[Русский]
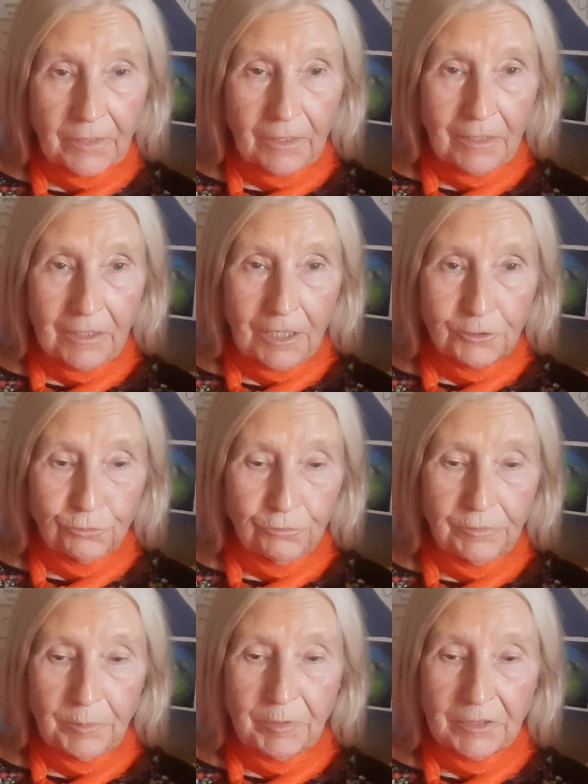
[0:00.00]
э, коту
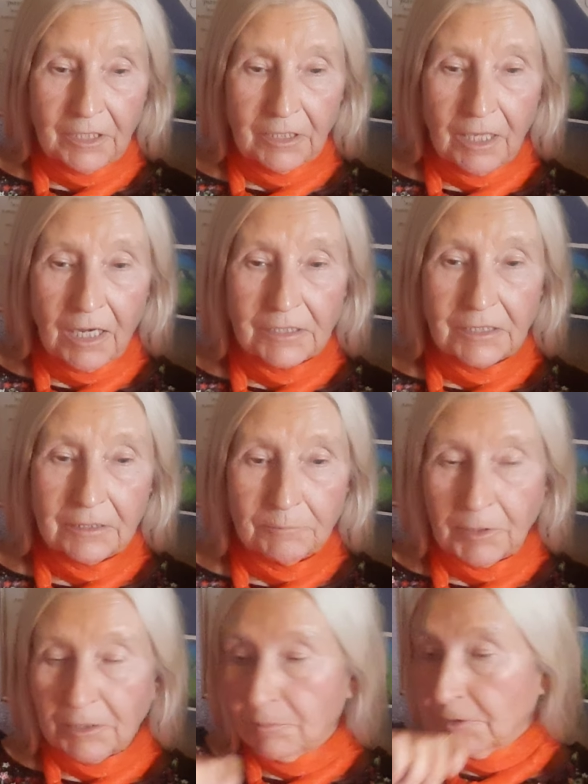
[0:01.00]
выбил глаз,
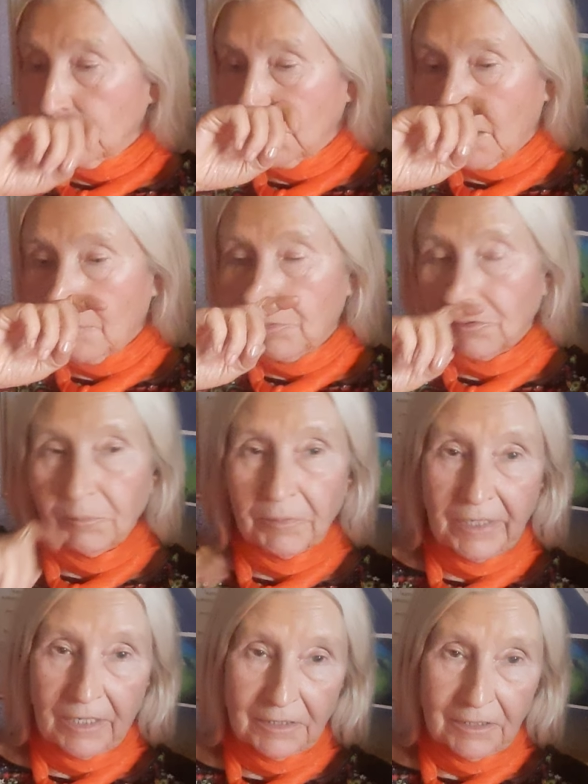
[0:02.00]
подбил лапу, он
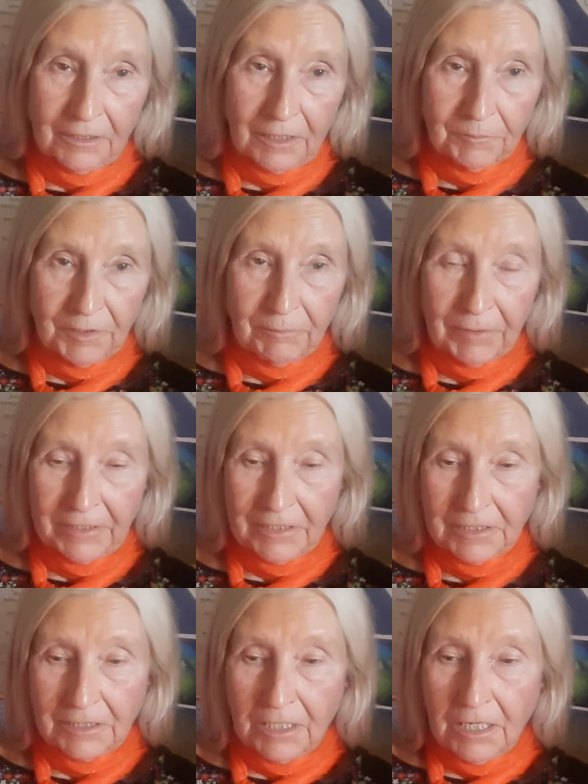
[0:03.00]
приходил ко мне
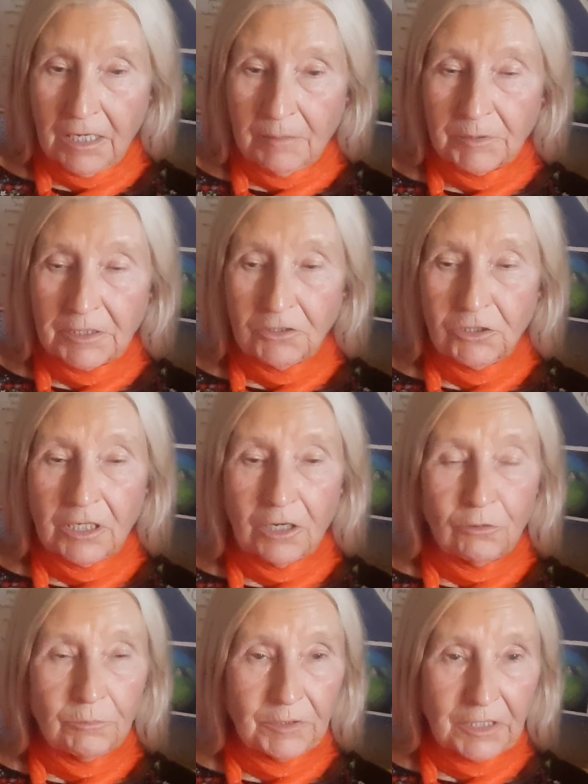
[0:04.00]
поесть. Представляете,
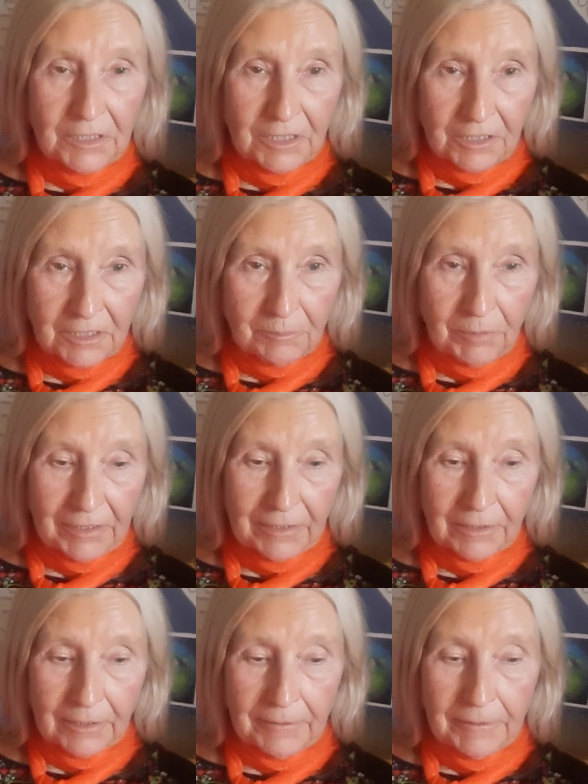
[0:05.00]
как у меня сердце
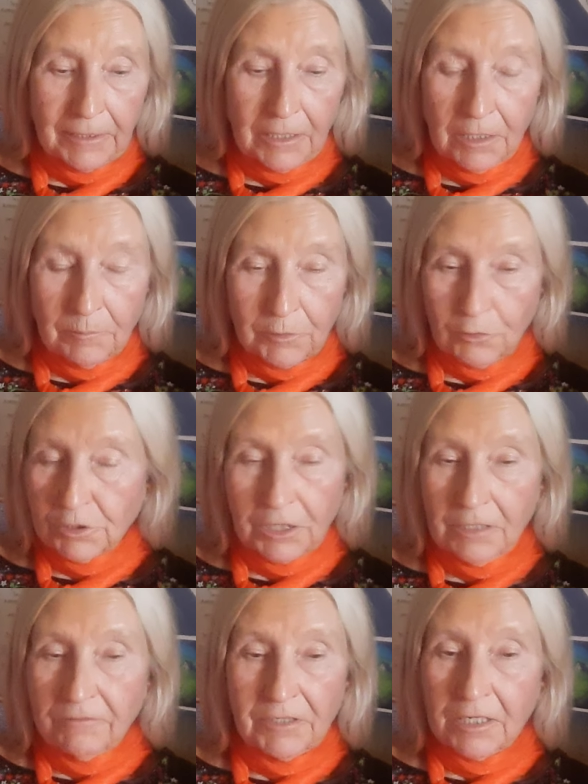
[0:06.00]
болело?
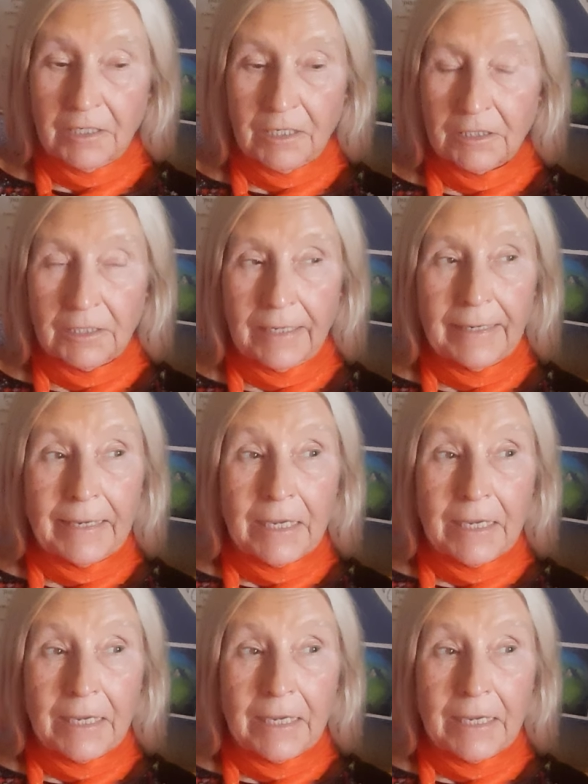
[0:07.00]
Просто невероятно.